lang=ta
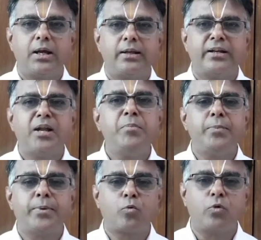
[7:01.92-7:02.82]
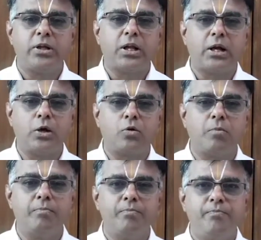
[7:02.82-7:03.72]
நன்மை பெறக்கூடியதாக
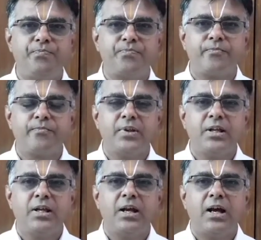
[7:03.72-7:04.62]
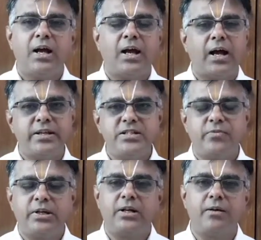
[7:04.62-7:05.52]
இருக்கும் அஞ்ச
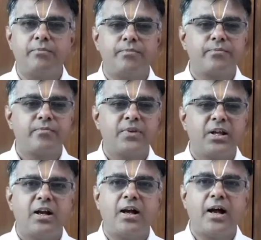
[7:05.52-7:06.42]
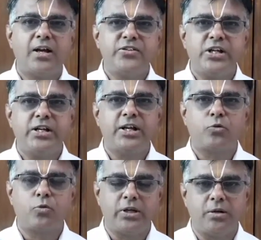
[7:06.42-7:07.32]
வேண்டாம் ஆஞ்சநேயர்
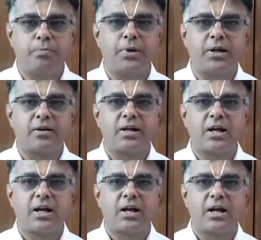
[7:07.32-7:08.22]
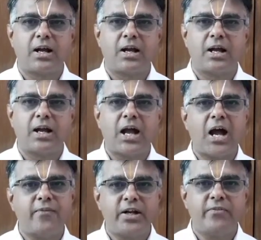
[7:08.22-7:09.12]
துணை இருப்பார்
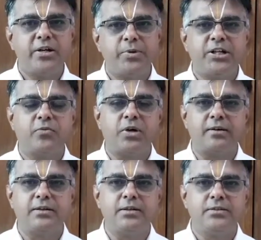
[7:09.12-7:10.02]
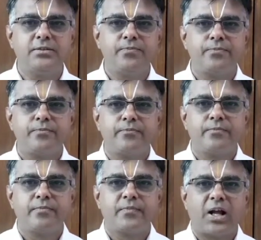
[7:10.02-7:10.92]
அவரை வழிபட்டு வாருங்கள்
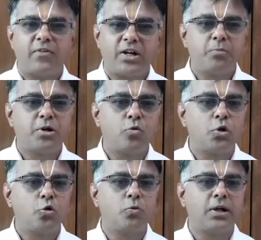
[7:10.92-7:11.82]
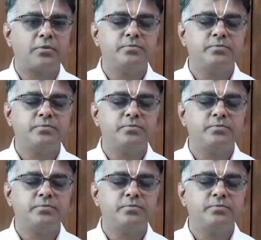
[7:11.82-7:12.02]
அவர் நமக்கு உதவுவார்